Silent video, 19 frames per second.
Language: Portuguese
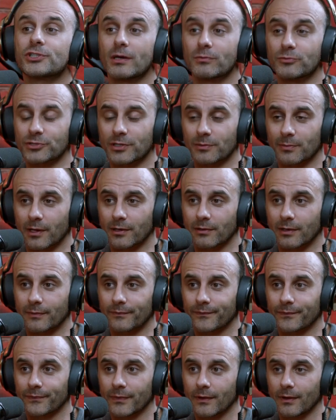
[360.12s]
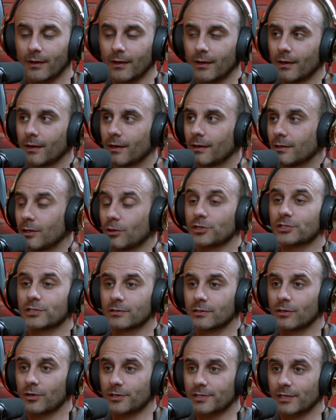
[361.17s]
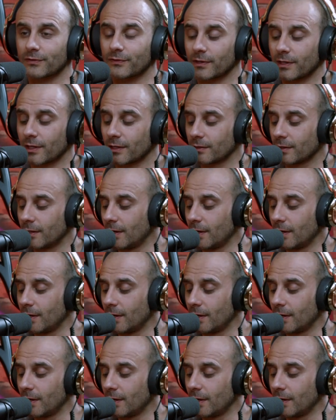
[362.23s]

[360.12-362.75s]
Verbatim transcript: damos também, não é? Na nossa, na nossa atividade.